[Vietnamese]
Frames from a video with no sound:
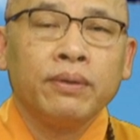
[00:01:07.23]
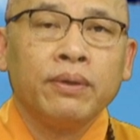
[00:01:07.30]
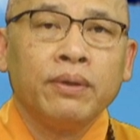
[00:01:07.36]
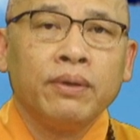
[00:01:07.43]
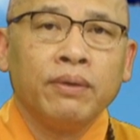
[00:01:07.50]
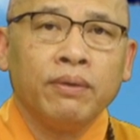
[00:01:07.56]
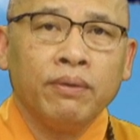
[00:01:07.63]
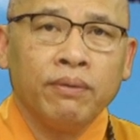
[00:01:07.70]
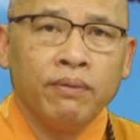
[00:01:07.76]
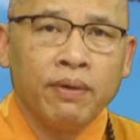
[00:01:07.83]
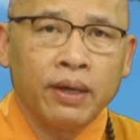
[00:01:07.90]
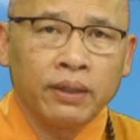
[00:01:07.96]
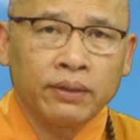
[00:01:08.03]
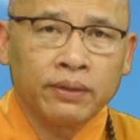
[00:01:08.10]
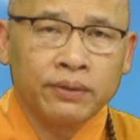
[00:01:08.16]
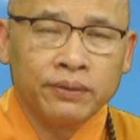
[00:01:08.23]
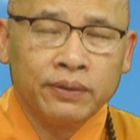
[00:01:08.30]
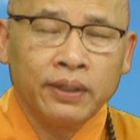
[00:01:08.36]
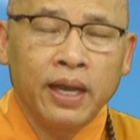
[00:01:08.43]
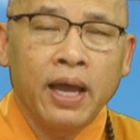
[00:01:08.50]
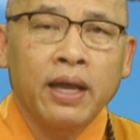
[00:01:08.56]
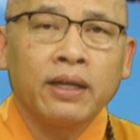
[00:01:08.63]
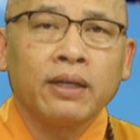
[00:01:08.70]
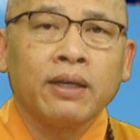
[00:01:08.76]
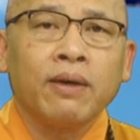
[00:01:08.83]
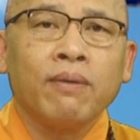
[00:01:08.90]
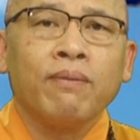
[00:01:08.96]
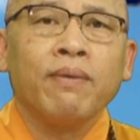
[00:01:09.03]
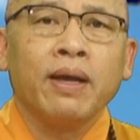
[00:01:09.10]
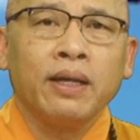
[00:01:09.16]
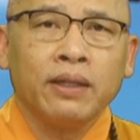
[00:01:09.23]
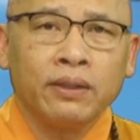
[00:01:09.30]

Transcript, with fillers: và tương lai không phải là tôi